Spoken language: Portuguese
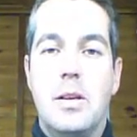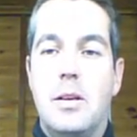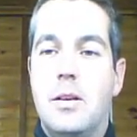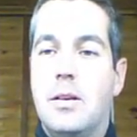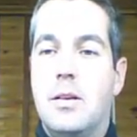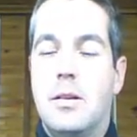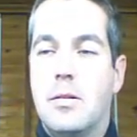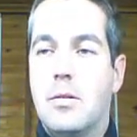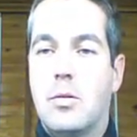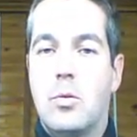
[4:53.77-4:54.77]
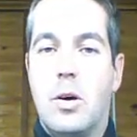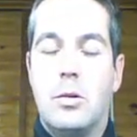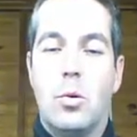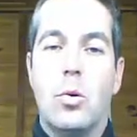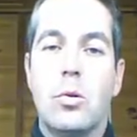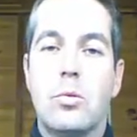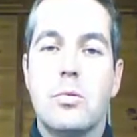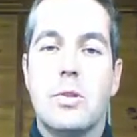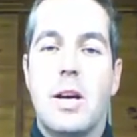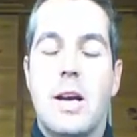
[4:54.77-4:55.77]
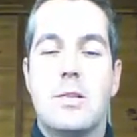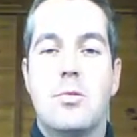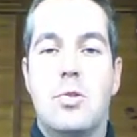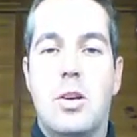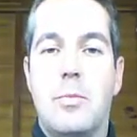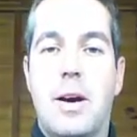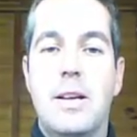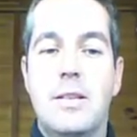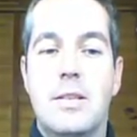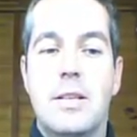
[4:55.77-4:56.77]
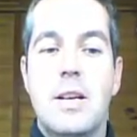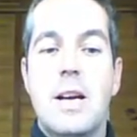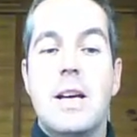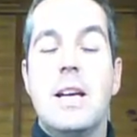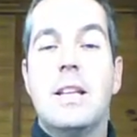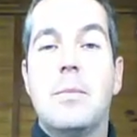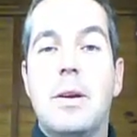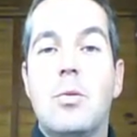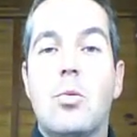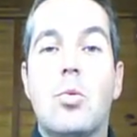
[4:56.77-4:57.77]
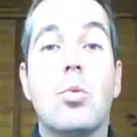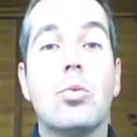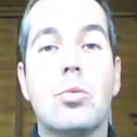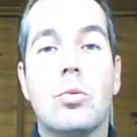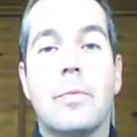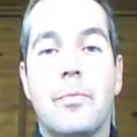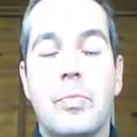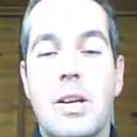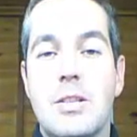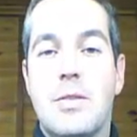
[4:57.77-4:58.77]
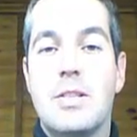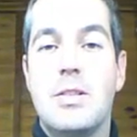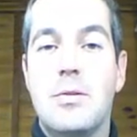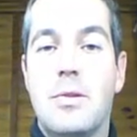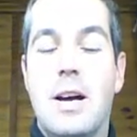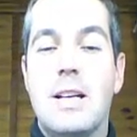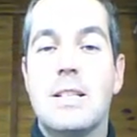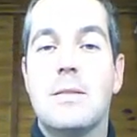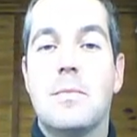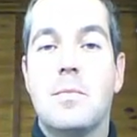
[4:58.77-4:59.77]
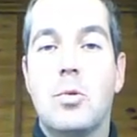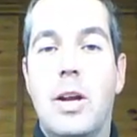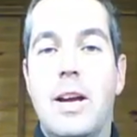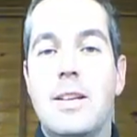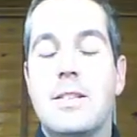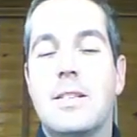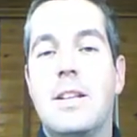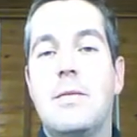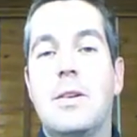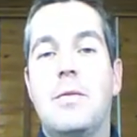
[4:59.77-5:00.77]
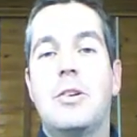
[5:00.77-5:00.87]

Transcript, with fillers: e adornos e restos de animais, e também o culto que eles faziam a mulheres devido à